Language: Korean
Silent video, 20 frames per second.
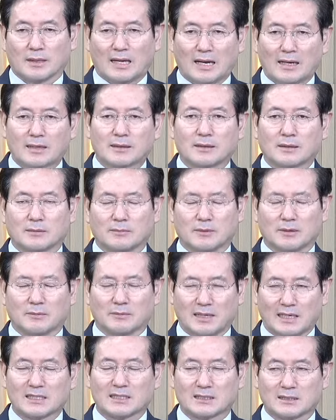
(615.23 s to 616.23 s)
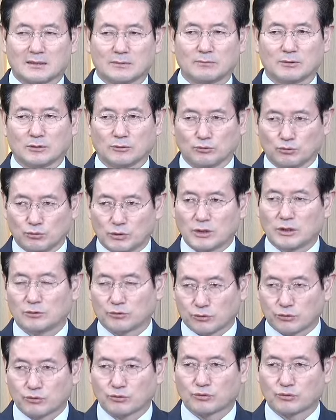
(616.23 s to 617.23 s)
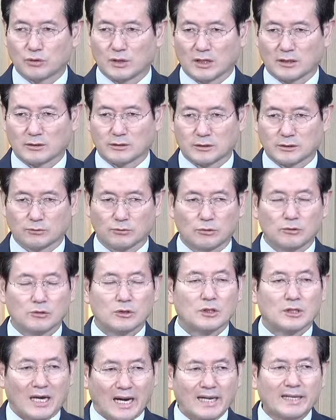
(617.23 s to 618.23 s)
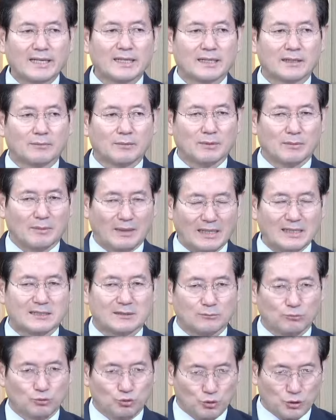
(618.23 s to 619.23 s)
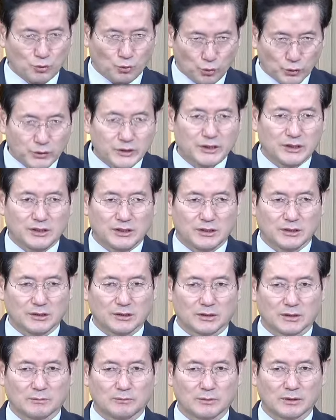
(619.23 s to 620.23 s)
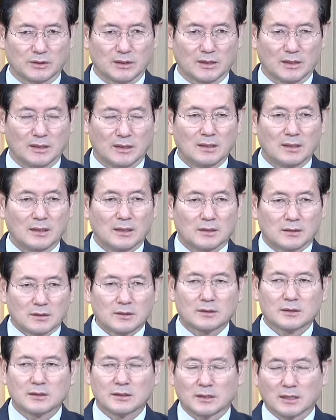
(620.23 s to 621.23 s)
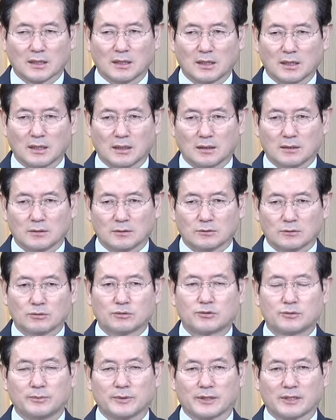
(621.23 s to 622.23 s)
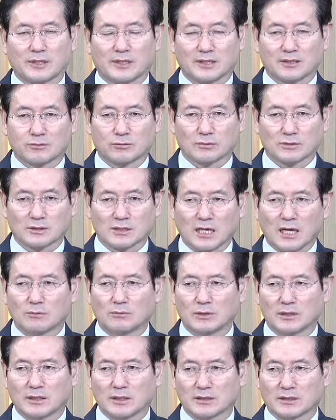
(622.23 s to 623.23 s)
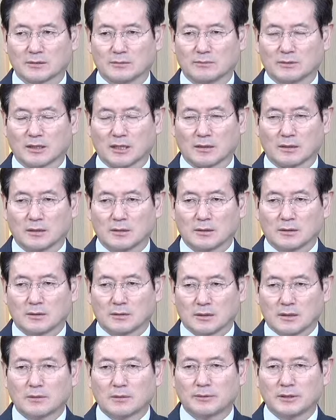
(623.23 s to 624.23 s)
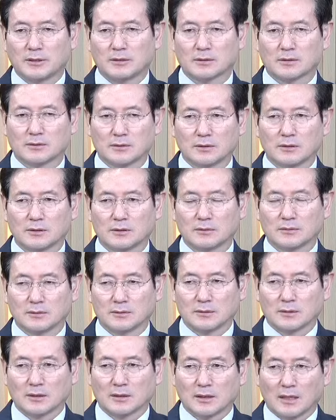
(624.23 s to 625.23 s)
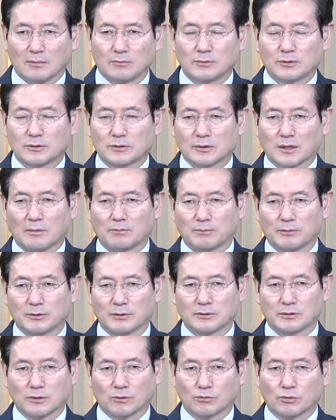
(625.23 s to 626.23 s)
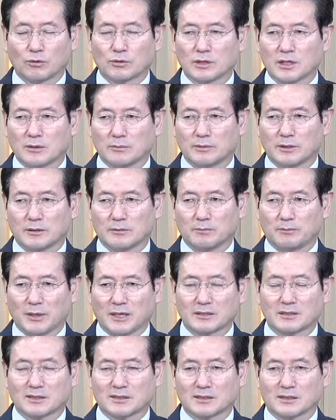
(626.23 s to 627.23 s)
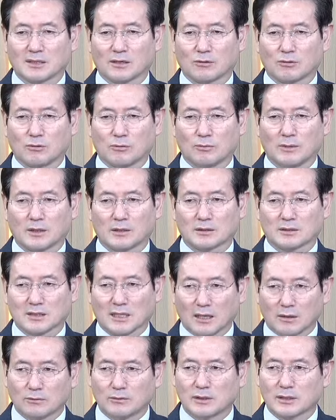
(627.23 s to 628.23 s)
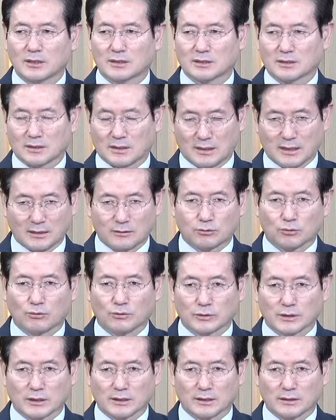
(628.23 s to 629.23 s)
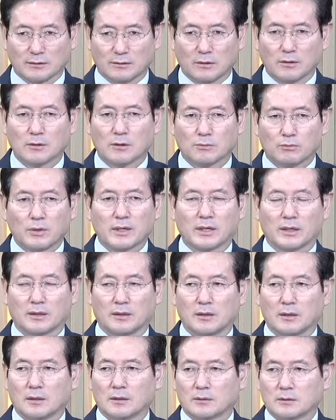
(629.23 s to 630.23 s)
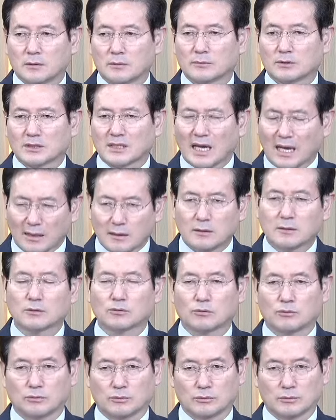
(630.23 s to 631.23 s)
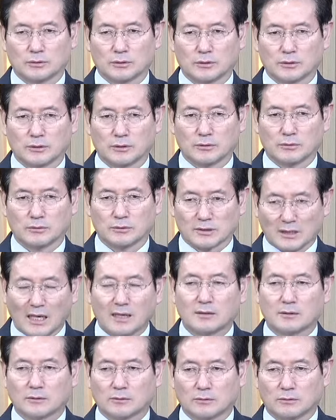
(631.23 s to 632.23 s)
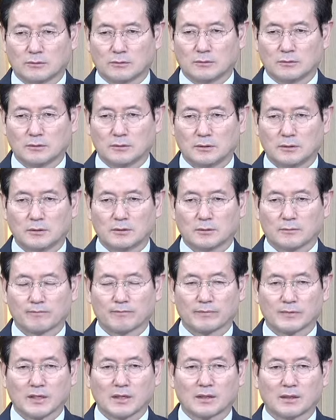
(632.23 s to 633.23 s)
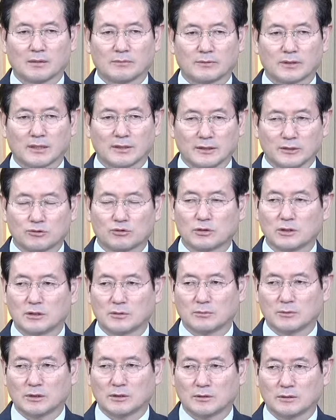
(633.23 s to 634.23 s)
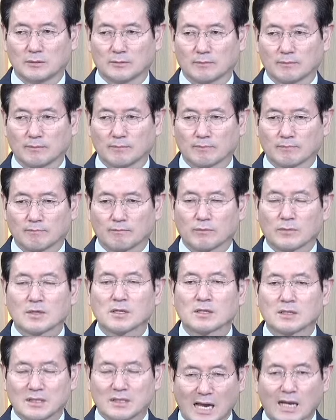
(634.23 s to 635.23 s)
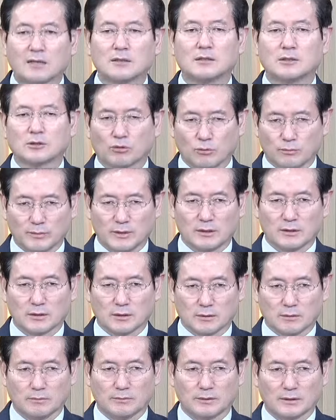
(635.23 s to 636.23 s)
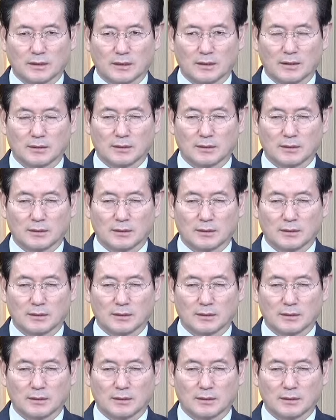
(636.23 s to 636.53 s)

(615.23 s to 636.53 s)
하나님의 말씀이 우리를 수술하시고 하나님의 말씀이 우리를 고치시는 겁니다. 그러니까 요즘에 계속 창원에서 막 예배를 거의 한 번도 안 빠지, 공예배는 빠지지 않고 막 창원에서 계속 오잖아요. 왜? 여러분, 살려고 오는 거예요. 살려고. 따라합니다. 예수님은 살려고 믿는 겁니다.